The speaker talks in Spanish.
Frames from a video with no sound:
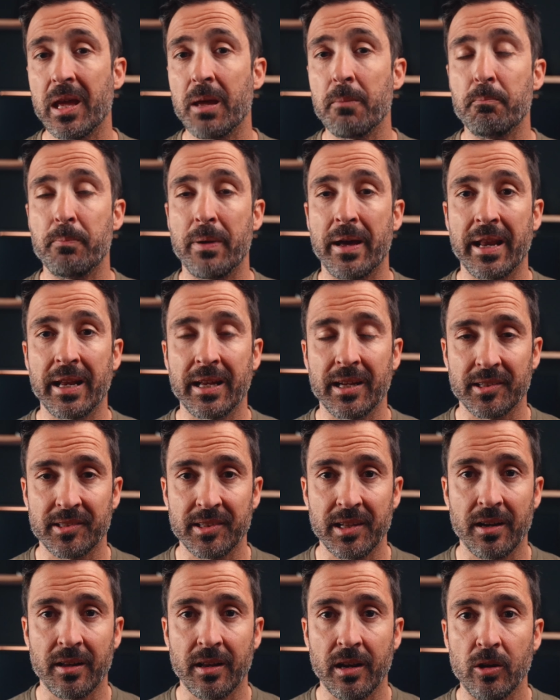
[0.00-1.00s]
emparejas
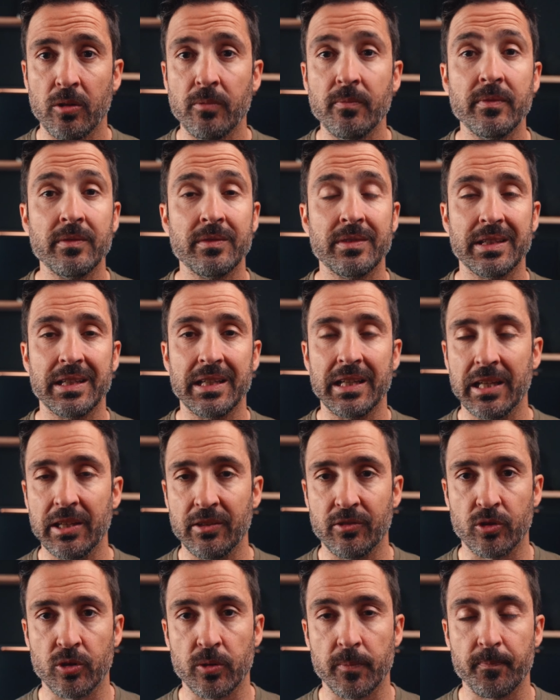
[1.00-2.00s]
el reloj y
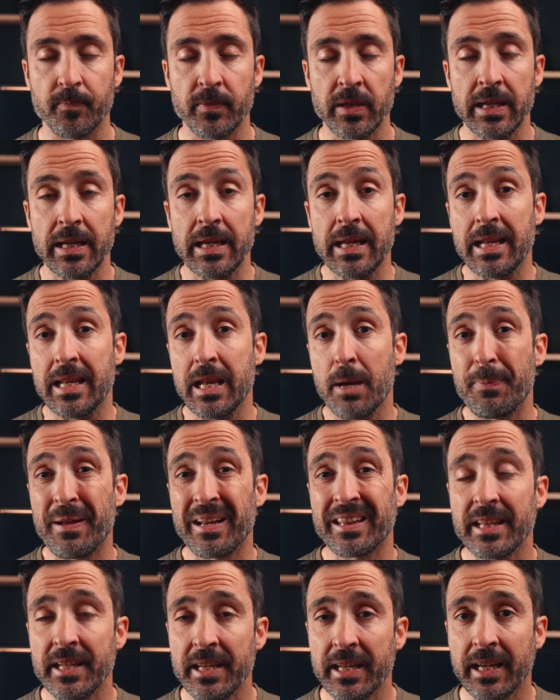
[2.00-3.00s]
listo. La
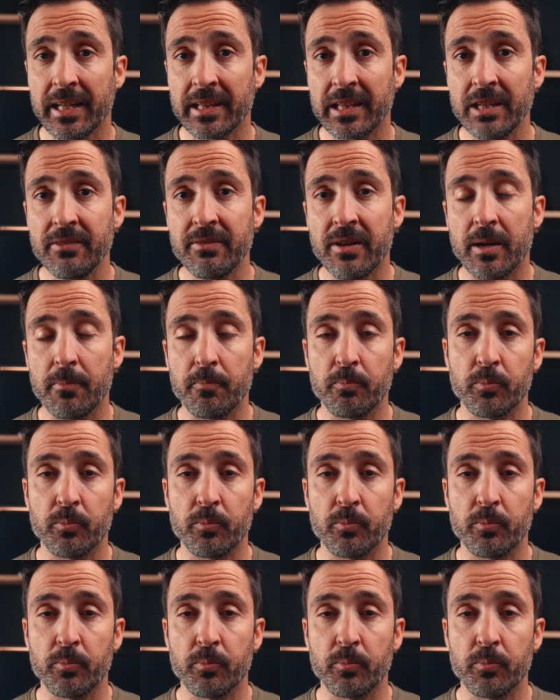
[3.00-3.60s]
parte negativa,